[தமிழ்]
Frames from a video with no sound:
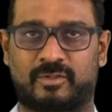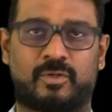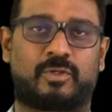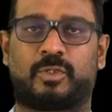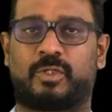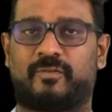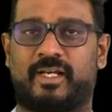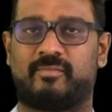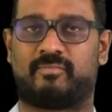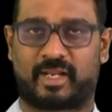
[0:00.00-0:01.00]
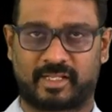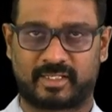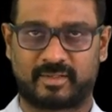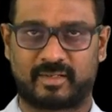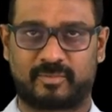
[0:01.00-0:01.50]
கொக்கு தொடுவாய் மனித
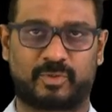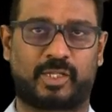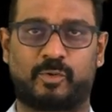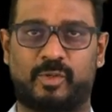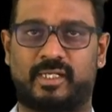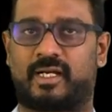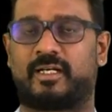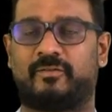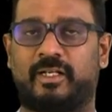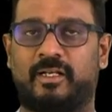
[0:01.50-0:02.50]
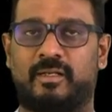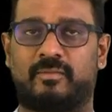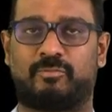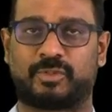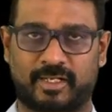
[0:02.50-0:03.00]
புதைகுழி அகழ்வில்
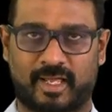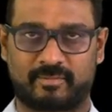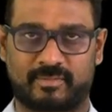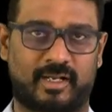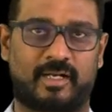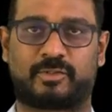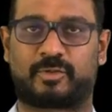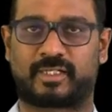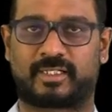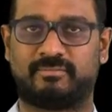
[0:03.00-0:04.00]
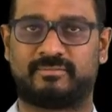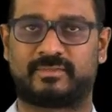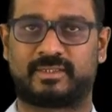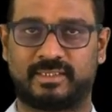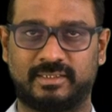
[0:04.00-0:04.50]
முதலாம் நாள் தொடக்கம்
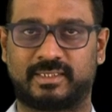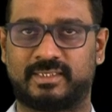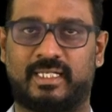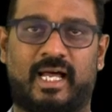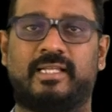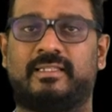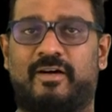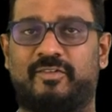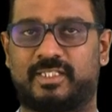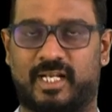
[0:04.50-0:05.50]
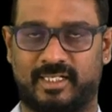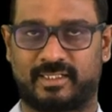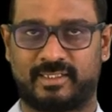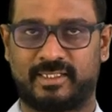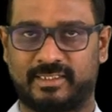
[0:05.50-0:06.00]
இன்று ஐந்தாவது நாள்
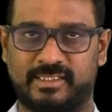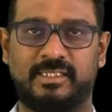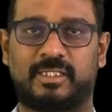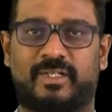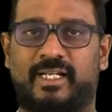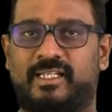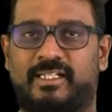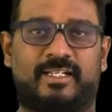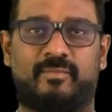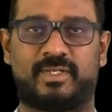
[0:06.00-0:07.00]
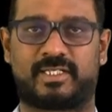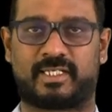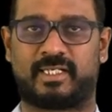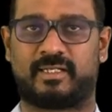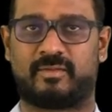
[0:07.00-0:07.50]
இன்று வரை இடம்பெற்ற
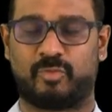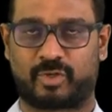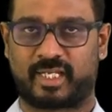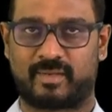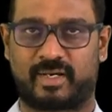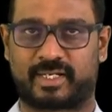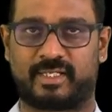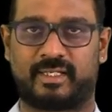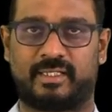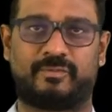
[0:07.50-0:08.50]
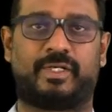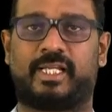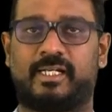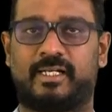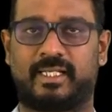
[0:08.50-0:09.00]
முக்கியமான
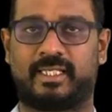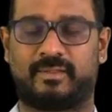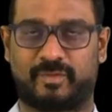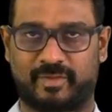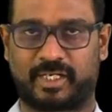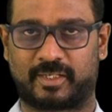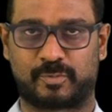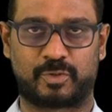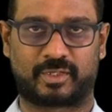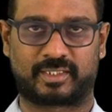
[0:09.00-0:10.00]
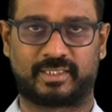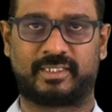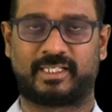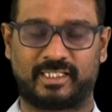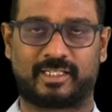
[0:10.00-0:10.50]
விடயங்களை விவரிக்கப் போகிறது
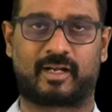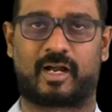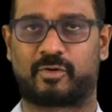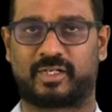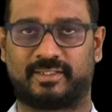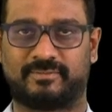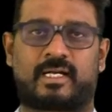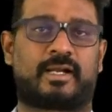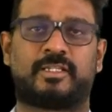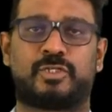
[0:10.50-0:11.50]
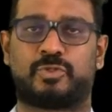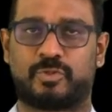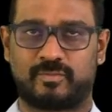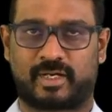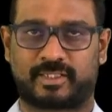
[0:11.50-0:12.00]
இந்த காணொளி கடந்த
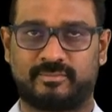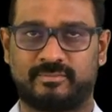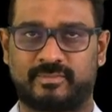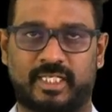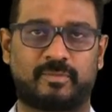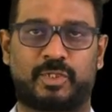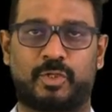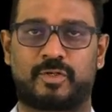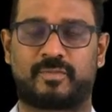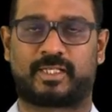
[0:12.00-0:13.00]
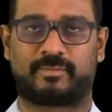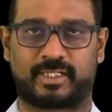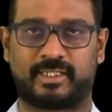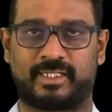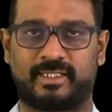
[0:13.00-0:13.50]
ஜூன் மாதம் இருபத்தி ஒன்பதாம்
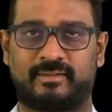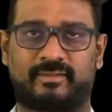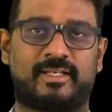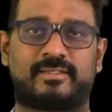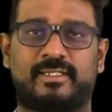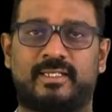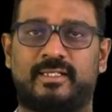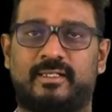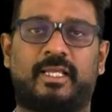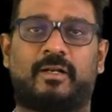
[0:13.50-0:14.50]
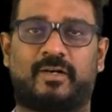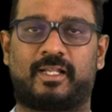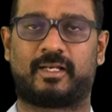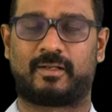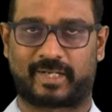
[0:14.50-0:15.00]
தேதி தேசிய
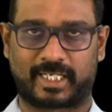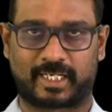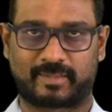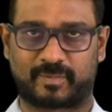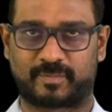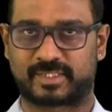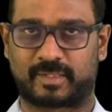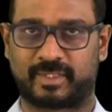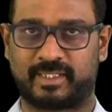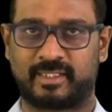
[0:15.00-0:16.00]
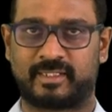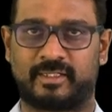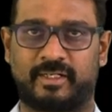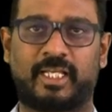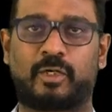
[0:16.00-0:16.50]
நீர்வளங்கள் வடிகாலமைப்பு சபை
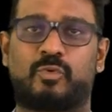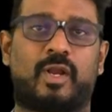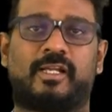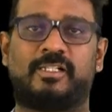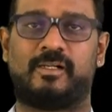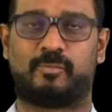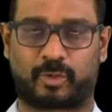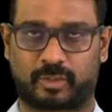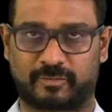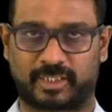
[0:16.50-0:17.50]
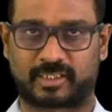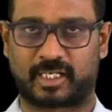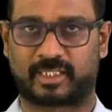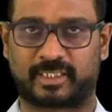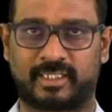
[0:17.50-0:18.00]
நீர் குழாய்கள்
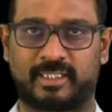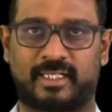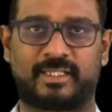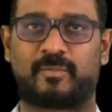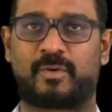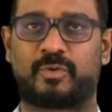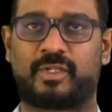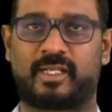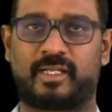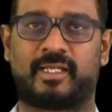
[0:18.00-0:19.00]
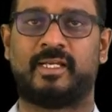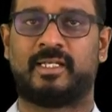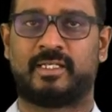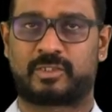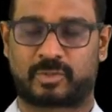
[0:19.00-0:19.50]
பொருத்துவதற்காக அந்த பகுதியிலே
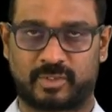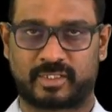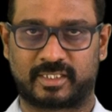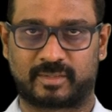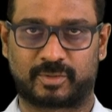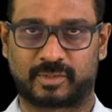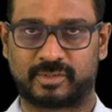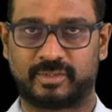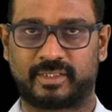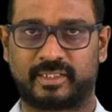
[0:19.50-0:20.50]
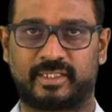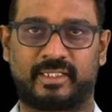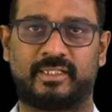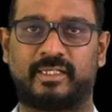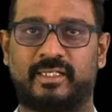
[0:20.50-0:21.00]
தோண்டுகின்ற பொழுது
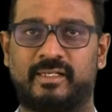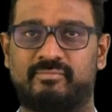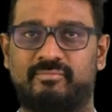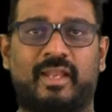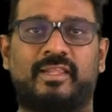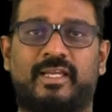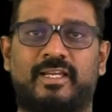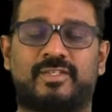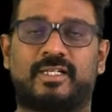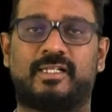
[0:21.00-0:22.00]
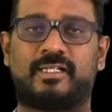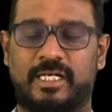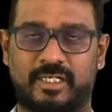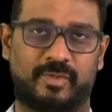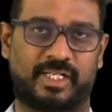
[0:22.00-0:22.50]
இந்த மனித எச்சங்கள்
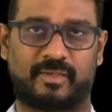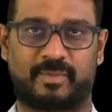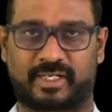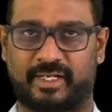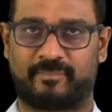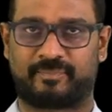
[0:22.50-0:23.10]
கண்டுபிடிக்கப்பட்டன